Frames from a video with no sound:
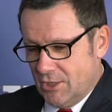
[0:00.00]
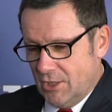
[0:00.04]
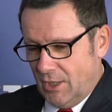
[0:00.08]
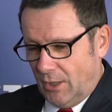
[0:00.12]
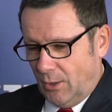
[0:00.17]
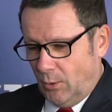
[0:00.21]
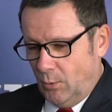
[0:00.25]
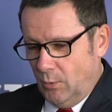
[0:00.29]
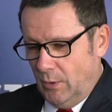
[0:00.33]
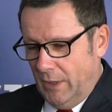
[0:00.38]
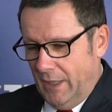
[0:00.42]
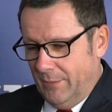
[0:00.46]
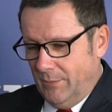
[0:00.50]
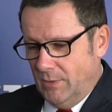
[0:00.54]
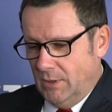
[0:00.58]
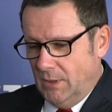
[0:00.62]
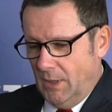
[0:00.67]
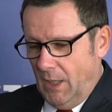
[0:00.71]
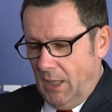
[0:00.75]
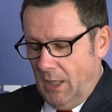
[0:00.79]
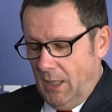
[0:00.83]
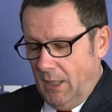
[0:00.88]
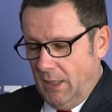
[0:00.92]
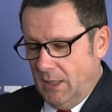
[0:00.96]
żartujemy,
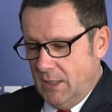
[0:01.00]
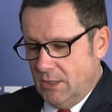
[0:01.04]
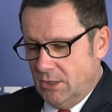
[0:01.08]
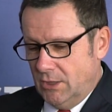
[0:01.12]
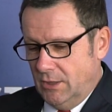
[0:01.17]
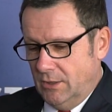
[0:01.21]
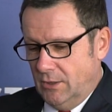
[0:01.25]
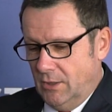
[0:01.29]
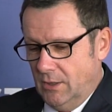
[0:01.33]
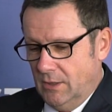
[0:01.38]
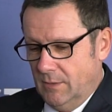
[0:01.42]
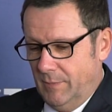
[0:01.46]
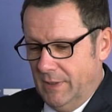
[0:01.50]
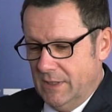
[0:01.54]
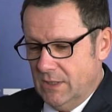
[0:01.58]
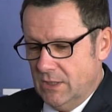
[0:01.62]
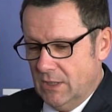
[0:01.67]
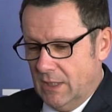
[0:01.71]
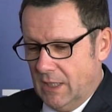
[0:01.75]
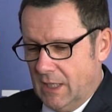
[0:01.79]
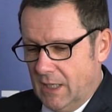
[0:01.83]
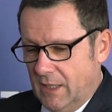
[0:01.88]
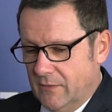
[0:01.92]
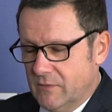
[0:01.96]
no ale jeśli
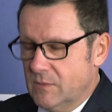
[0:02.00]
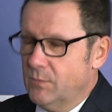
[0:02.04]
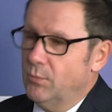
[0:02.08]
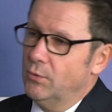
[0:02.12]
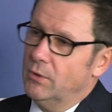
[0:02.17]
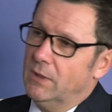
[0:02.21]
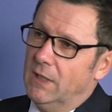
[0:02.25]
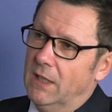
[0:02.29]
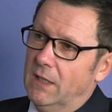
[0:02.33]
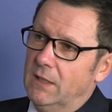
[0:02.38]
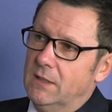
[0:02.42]
będzie taka wspólna